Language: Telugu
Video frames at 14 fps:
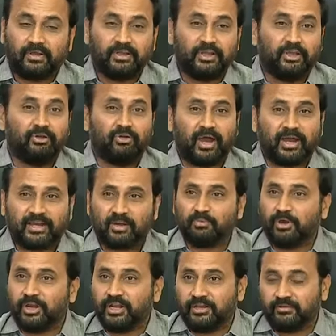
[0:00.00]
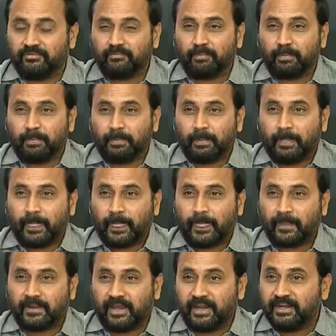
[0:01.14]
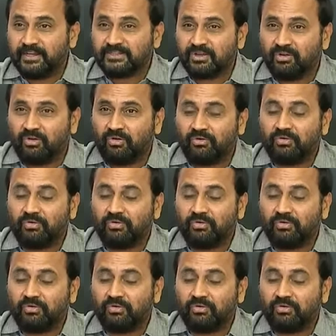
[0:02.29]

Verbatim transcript: ఈ ఇల్లు అక్రమం అని కనీసం